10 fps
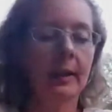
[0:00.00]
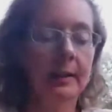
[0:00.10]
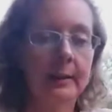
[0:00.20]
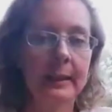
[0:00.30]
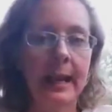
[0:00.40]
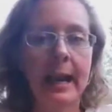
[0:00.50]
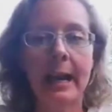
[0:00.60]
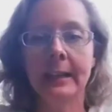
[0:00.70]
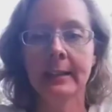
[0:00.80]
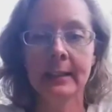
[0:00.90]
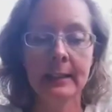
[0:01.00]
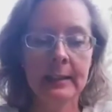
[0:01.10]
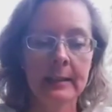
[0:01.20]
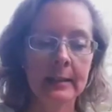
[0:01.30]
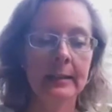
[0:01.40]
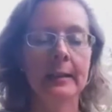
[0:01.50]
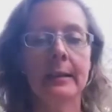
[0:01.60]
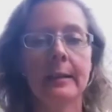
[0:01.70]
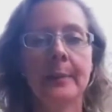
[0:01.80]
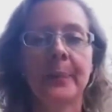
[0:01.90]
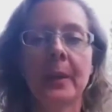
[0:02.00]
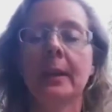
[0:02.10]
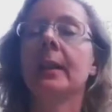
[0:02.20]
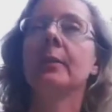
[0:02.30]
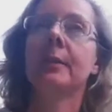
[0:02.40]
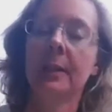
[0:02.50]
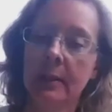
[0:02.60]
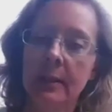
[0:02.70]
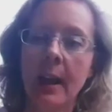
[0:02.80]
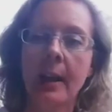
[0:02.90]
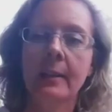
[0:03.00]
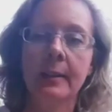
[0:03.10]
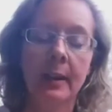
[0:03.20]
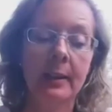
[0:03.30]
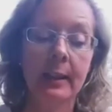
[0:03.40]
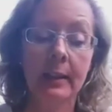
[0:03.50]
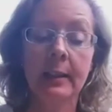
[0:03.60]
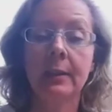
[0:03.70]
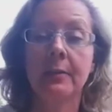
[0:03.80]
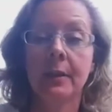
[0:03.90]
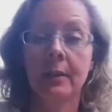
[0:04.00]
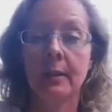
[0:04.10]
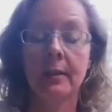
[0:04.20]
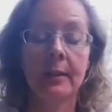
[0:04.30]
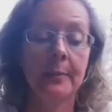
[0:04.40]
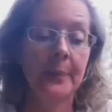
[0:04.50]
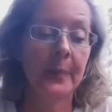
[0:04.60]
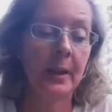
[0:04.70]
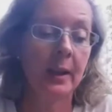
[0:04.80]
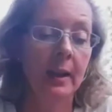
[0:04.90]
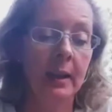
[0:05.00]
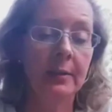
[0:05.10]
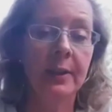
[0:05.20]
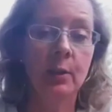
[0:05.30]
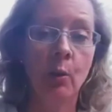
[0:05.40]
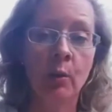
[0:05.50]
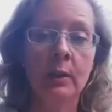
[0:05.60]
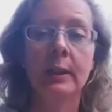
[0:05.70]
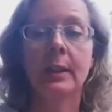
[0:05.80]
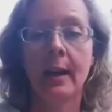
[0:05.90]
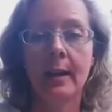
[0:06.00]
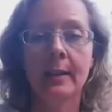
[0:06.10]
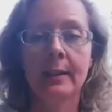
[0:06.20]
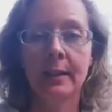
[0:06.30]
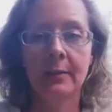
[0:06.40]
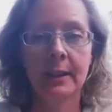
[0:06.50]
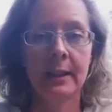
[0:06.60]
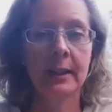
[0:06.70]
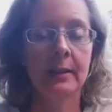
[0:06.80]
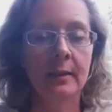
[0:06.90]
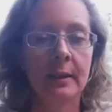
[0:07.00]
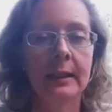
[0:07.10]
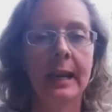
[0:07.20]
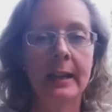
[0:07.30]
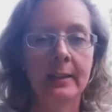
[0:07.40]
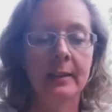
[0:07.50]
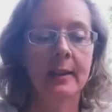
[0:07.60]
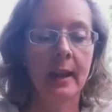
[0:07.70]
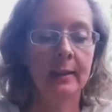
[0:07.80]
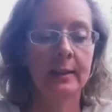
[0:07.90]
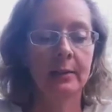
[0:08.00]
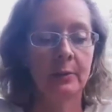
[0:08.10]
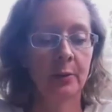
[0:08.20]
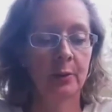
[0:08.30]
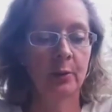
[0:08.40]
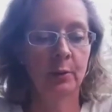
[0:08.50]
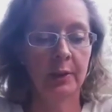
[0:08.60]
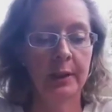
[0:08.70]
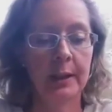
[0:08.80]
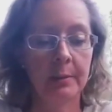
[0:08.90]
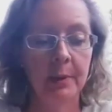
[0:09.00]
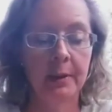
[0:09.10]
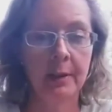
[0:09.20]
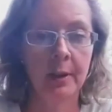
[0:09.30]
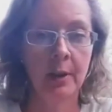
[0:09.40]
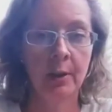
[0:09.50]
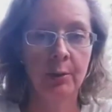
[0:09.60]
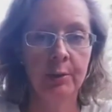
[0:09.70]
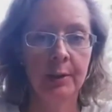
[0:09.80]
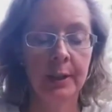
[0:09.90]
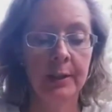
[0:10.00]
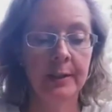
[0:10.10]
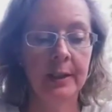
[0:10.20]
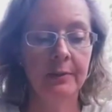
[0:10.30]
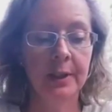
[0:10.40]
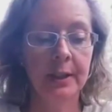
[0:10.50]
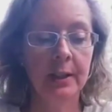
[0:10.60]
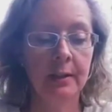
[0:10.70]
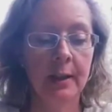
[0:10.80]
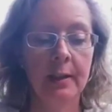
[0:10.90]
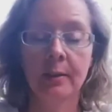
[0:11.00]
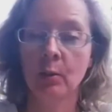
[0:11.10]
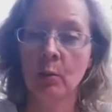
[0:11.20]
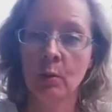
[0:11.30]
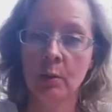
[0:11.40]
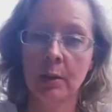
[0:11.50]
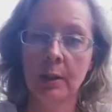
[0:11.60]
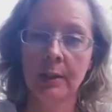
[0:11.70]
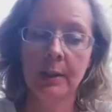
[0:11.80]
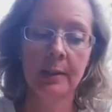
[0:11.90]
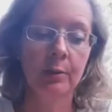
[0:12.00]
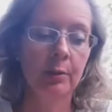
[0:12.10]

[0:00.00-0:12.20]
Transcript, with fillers: alles Einzel, ähm, nee, diese drei sind alles aktive ähm, Investoren. Das heißt, sie investieren in einzelne Aktien von Unternehmen. Und äh, sie investieren alle so in diese